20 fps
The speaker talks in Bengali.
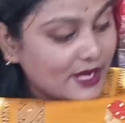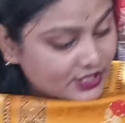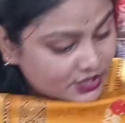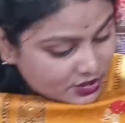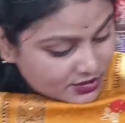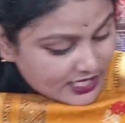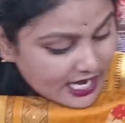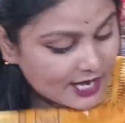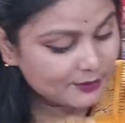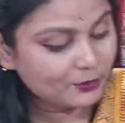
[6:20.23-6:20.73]
পাচ্ছ
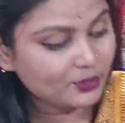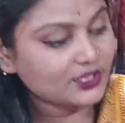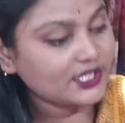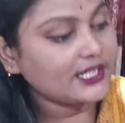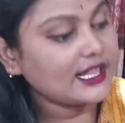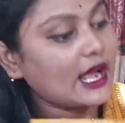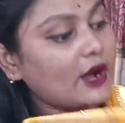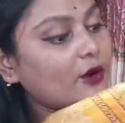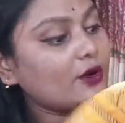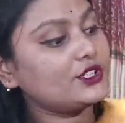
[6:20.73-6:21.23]
তার মধ্যে
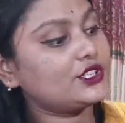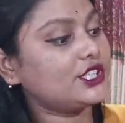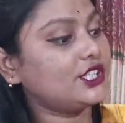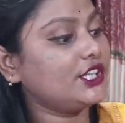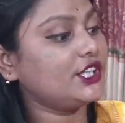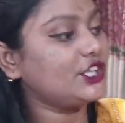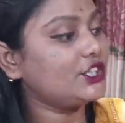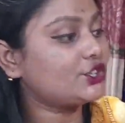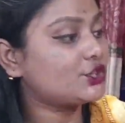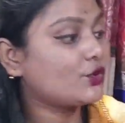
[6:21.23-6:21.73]
দেখো
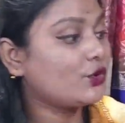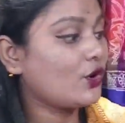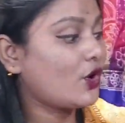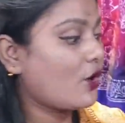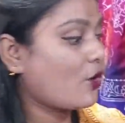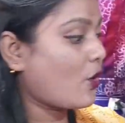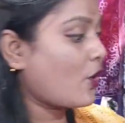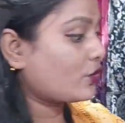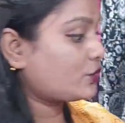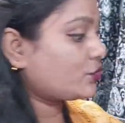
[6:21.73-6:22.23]
জিনিসগুলো
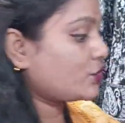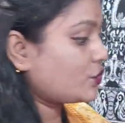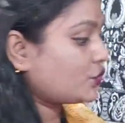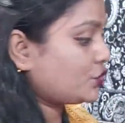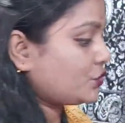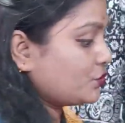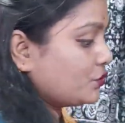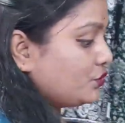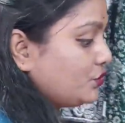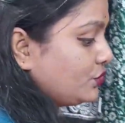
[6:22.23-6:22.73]
কত
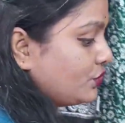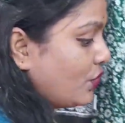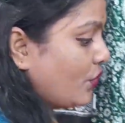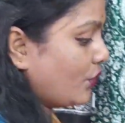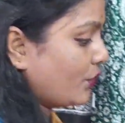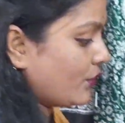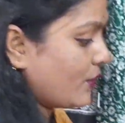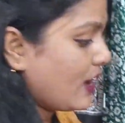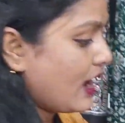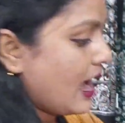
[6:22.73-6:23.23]
সুন্দর
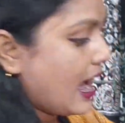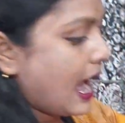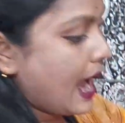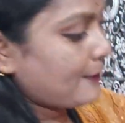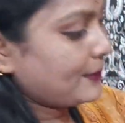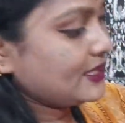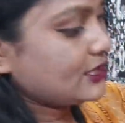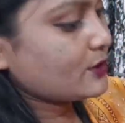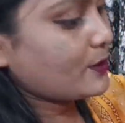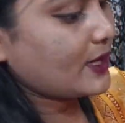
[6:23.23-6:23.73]

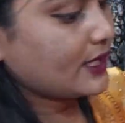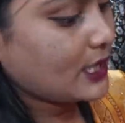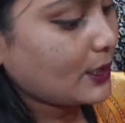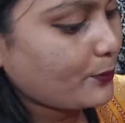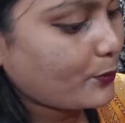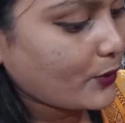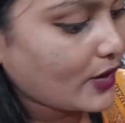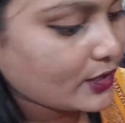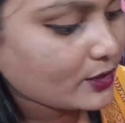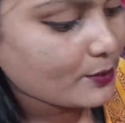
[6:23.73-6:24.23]
আমি তোমাদের
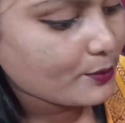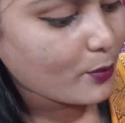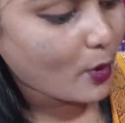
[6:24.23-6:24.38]
পুরো একদম